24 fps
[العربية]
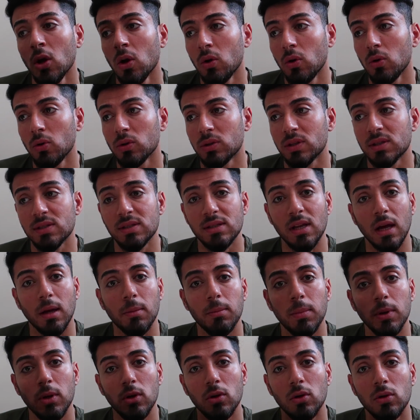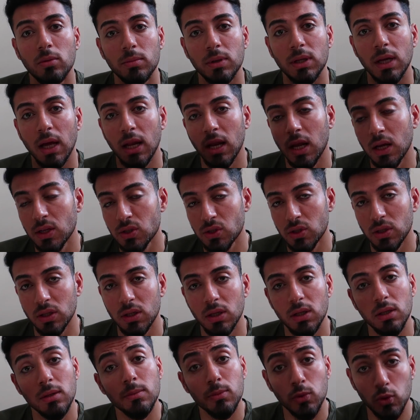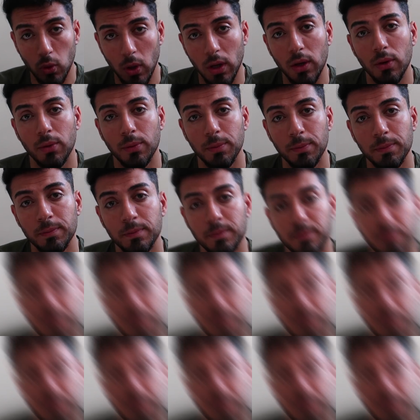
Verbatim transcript: وتستقبلهم كلاجئين بدولهم